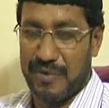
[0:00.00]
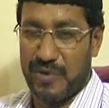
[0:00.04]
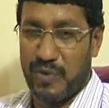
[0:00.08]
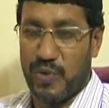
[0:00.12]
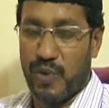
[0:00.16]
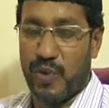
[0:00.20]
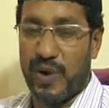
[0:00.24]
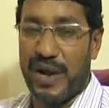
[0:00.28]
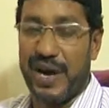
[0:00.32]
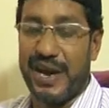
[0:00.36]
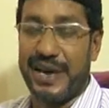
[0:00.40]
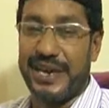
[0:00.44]

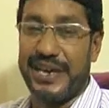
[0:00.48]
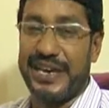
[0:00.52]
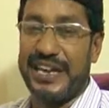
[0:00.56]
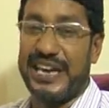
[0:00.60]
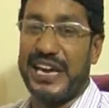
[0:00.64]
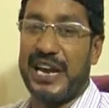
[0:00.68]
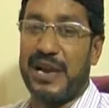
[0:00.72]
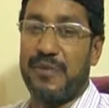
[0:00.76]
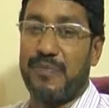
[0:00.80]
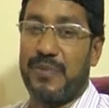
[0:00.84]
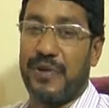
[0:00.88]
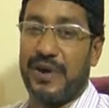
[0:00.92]
குண
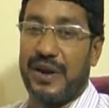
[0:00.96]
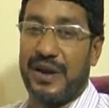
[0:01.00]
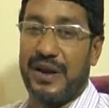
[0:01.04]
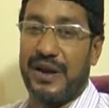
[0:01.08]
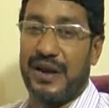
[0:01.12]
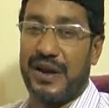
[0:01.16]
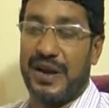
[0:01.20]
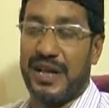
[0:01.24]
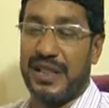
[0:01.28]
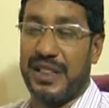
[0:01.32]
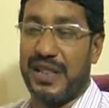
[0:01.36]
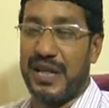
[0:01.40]
இயல்புகள்
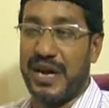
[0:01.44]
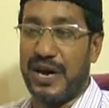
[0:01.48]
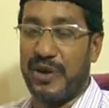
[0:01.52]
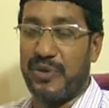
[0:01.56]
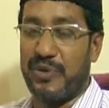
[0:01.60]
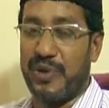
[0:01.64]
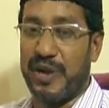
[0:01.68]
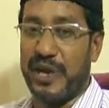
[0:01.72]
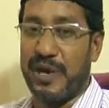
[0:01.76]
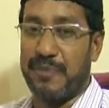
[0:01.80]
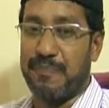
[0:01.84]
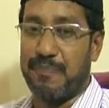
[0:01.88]

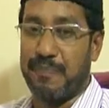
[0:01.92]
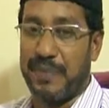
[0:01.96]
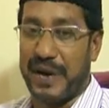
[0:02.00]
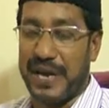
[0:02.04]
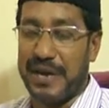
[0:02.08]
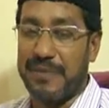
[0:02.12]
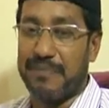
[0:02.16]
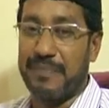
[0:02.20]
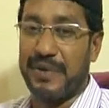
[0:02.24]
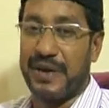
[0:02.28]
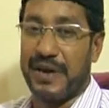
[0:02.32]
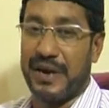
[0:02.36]
அல்லாஹனுடைய
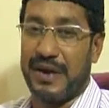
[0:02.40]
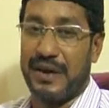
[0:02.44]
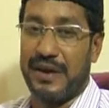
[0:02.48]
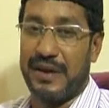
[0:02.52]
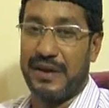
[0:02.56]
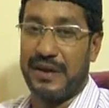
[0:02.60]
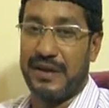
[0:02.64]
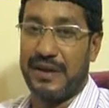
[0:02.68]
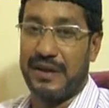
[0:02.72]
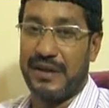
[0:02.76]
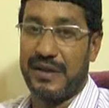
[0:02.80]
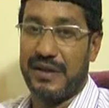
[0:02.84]
பண்புகள்
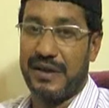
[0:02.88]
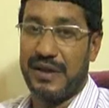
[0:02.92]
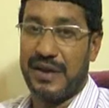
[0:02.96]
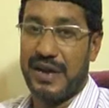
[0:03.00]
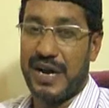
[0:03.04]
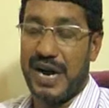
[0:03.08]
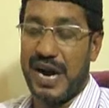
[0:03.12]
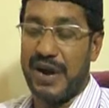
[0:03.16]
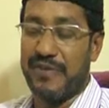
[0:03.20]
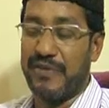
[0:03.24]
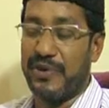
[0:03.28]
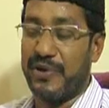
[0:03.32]

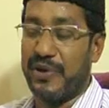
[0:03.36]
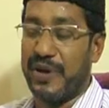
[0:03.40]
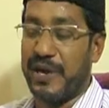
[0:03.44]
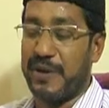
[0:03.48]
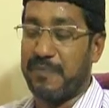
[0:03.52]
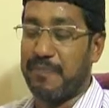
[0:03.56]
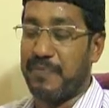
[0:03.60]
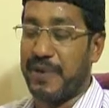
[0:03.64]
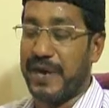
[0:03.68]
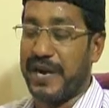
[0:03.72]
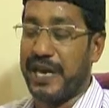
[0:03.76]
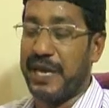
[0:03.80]

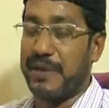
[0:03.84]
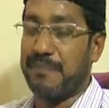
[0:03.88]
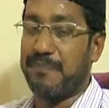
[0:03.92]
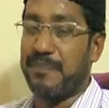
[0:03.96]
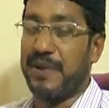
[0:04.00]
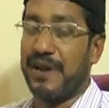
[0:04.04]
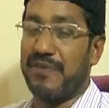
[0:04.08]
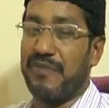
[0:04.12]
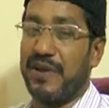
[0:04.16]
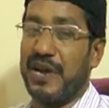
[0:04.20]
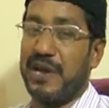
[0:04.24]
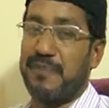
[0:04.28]
அவனுடைய
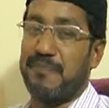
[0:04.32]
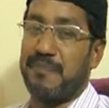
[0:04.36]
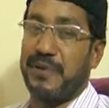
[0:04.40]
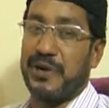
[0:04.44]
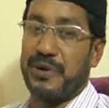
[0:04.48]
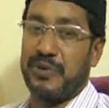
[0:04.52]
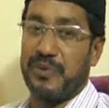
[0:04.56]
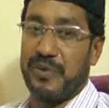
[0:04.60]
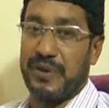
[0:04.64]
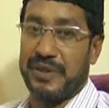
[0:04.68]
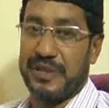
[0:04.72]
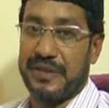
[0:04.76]
படைப்பில்
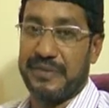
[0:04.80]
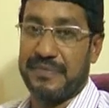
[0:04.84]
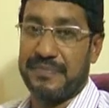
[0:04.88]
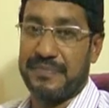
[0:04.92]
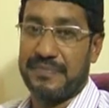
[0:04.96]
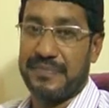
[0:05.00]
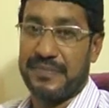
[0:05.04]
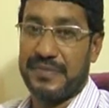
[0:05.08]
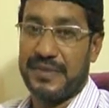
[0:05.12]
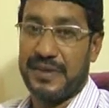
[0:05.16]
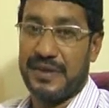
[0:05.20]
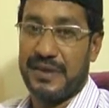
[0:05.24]
வெளிப்பட்டுள்ளது
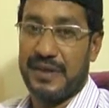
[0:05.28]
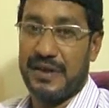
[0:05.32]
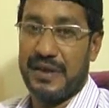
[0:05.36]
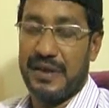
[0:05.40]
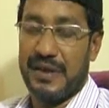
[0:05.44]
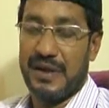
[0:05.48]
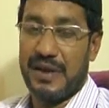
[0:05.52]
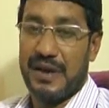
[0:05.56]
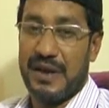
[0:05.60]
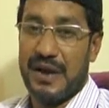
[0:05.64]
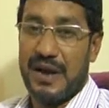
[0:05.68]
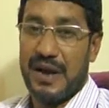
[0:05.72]

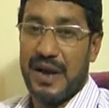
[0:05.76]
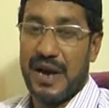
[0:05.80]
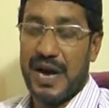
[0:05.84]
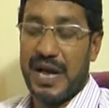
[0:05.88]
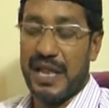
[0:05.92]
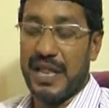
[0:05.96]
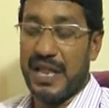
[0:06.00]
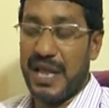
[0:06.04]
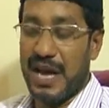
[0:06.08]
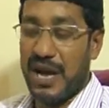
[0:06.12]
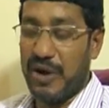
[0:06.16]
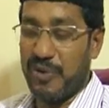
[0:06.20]

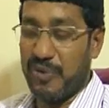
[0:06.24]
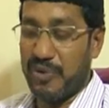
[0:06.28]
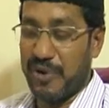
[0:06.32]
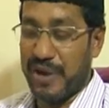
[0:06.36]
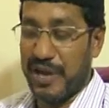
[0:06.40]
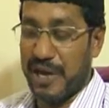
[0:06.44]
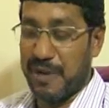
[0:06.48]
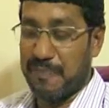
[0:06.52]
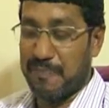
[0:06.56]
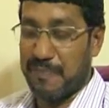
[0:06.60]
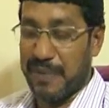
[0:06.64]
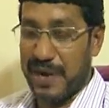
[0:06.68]

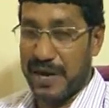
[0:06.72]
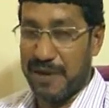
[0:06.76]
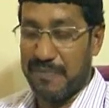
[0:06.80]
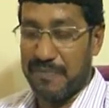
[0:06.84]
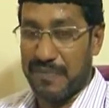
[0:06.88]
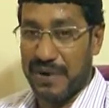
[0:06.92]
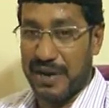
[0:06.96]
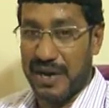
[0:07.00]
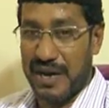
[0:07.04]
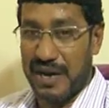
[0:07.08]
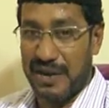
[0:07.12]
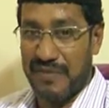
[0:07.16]
அல்லாஹனுடைய
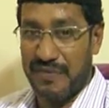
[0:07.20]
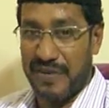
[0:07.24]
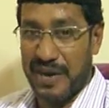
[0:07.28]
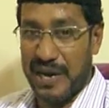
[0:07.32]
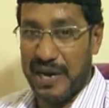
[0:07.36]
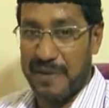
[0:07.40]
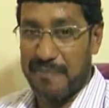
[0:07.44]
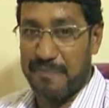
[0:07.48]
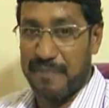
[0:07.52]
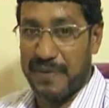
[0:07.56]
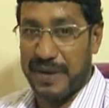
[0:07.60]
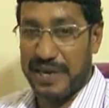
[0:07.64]
பண்புகள்
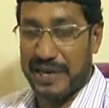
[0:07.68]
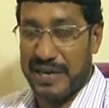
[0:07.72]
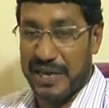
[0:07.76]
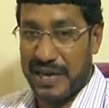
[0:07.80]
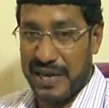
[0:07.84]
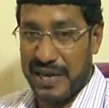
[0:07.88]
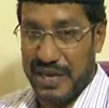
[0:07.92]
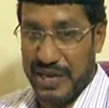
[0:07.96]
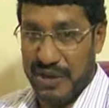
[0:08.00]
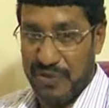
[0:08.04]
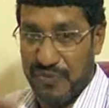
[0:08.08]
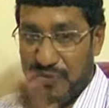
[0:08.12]
வெளிப்பட்ட
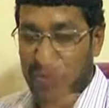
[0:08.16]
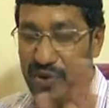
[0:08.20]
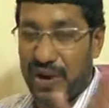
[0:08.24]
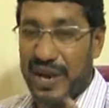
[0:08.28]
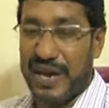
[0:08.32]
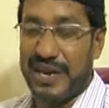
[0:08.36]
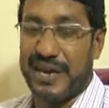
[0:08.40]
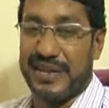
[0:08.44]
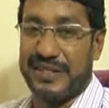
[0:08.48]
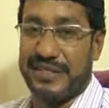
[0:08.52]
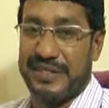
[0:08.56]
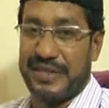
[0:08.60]

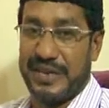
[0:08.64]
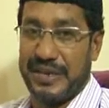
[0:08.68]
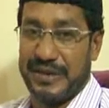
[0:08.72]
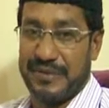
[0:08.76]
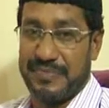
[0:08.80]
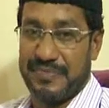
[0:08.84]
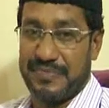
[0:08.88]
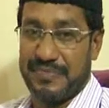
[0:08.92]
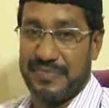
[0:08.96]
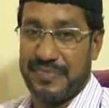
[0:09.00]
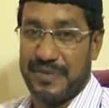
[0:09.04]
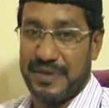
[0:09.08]
இவ்வுலகத்தை
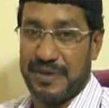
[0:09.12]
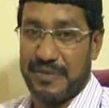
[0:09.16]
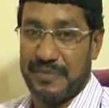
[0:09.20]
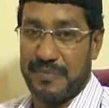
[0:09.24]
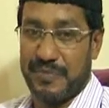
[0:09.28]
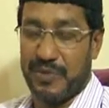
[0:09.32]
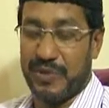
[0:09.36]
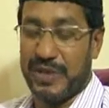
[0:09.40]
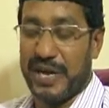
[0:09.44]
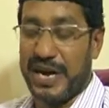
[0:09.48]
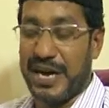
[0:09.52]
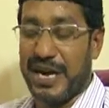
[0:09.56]

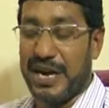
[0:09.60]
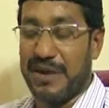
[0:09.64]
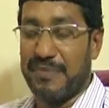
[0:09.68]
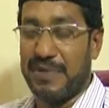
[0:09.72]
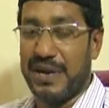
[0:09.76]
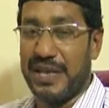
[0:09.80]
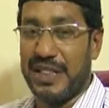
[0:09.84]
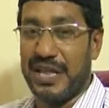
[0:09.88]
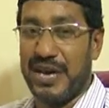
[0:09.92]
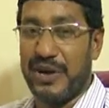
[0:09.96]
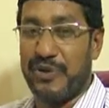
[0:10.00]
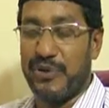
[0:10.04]

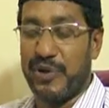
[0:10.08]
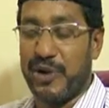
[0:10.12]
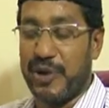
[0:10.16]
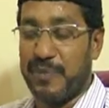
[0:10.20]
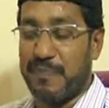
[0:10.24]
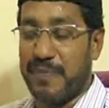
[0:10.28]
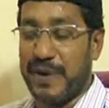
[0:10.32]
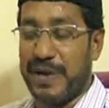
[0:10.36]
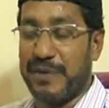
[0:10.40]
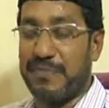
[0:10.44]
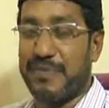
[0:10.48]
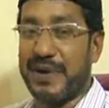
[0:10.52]
உதாரணமாக
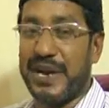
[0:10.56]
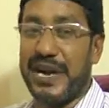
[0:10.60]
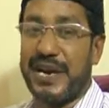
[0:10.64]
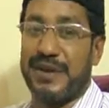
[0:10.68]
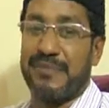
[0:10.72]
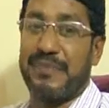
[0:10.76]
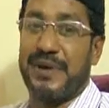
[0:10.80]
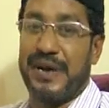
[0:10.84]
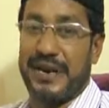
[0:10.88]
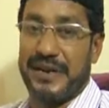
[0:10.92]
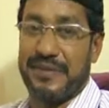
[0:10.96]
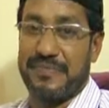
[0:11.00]
அல்லாஹனுடைய பண்பு
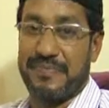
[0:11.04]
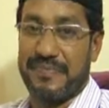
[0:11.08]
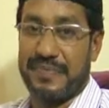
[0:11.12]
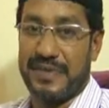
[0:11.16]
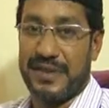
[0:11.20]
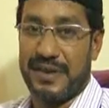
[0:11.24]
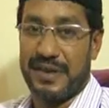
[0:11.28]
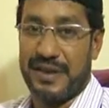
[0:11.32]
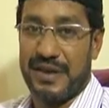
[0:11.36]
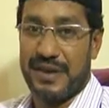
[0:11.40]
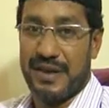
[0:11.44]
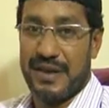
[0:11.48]
ரஹ்மான்
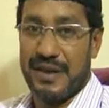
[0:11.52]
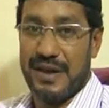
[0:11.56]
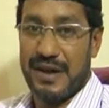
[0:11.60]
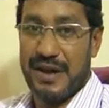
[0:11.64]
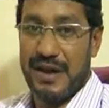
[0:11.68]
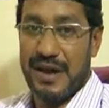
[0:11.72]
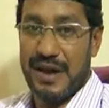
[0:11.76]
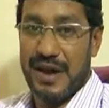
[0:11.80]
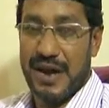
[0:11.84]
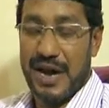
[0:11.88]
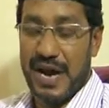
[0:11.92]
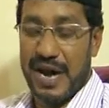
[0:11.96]

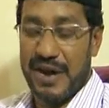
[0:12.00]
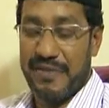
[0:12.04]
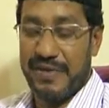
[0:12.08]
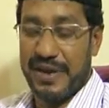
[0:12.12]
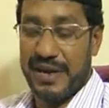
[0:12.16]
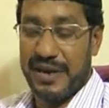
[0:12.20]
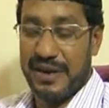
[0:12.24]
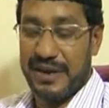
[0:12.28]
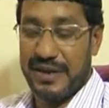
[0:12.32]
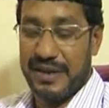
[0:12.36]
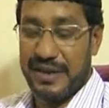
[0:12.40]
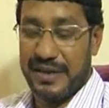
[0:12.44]

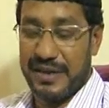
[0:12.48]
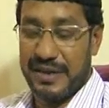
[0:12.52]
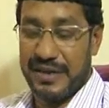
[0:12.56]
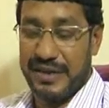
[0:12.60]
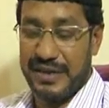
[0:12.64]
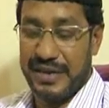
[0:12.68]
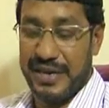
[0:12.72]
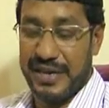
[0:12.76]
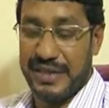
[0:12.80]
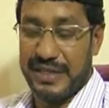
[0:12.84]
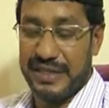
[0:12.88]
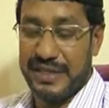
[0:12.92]
அவன்
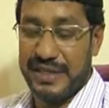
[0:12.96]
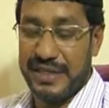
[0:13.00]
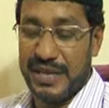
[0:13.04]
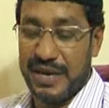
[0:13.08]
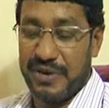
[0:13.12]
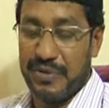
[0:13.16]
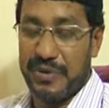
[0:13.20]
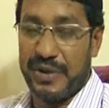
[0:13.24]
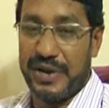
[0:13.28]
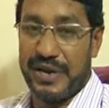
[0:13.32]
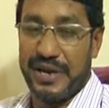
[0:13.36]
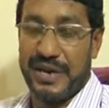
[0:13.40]
எந்த
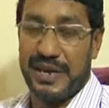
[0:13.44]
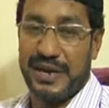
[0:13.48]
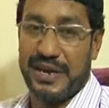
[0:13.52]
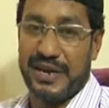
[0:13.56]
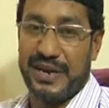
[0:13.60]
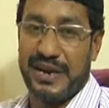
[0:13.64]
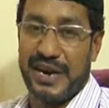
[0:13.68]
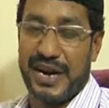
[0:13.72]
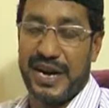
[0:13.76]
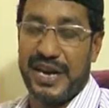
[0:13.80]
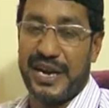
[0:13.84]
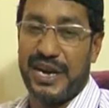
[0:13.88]
ஒரு
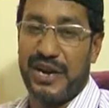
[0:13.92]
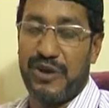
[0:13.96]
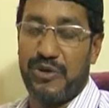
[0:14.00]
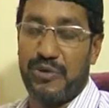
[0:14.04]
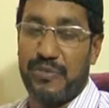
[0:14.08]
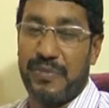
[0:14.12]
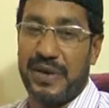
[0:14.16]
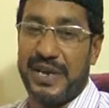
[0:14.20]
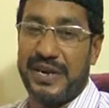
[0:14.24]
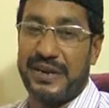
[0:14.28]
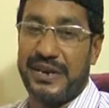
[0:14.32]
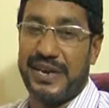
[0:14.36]

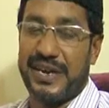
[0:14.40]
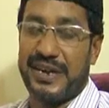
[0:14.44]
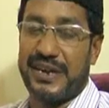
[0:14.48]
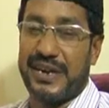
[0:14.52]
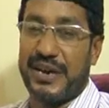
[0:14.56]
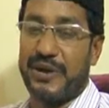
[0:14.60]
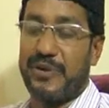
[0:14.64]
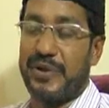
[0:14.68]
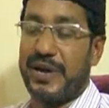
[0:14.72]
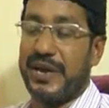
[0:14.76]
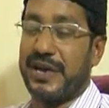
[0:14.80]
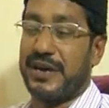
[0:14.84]
காரணவுமின்றி
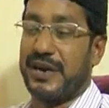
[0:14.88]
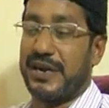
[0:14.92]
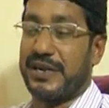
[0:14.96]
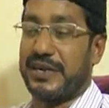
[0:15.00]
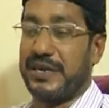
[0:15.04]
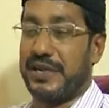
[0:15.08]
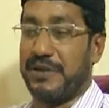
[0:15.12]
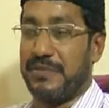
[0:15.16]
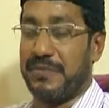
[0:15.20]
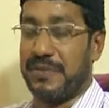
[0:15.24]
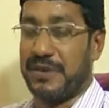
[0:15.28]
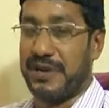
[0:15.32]
கருணை
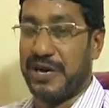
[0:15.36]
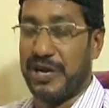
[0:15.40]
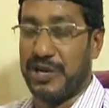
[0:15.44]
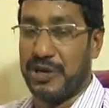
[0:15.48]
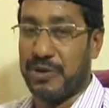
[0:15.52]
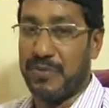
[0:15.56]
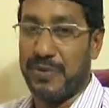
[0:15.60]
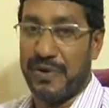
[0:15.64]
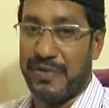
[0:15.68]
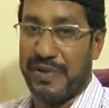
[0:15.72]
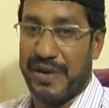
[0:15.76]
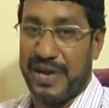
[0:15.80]
காட்ட
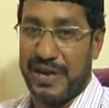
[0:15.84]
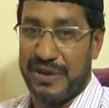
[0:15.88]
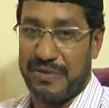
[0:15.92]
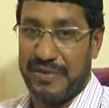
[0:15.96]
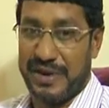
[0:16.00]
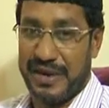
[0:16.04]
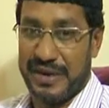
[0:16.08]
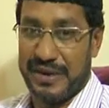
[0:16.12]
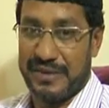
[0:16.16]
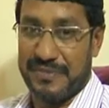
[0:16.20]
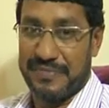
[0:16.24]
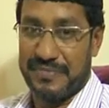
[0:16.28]

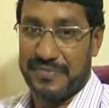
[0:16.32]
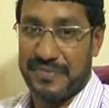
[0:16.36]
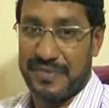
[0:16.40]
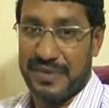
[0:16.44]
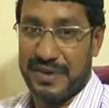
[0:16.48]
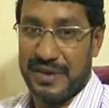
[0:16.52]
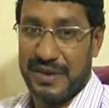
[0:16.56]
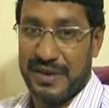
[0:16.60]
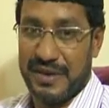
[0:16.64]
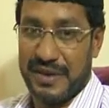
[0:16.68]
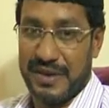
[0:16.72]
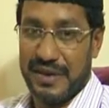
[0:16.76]
காட்டுபவனாவான்
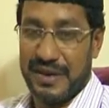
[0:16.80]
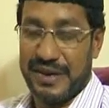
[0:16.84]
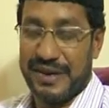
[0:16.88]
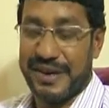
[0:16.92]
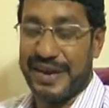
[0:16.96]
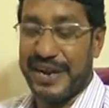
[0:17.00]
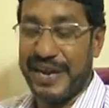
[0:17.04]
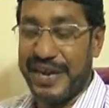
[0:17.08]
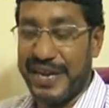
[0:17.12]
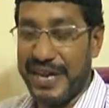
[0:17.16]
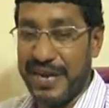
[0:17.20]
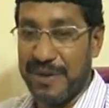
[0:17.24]

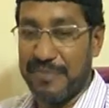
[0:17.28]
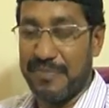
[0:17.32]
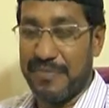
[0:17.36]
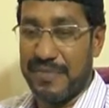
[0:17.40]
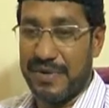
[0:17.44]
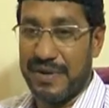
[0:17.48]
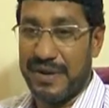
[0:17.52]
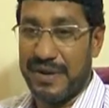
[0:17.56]
ரஹீம்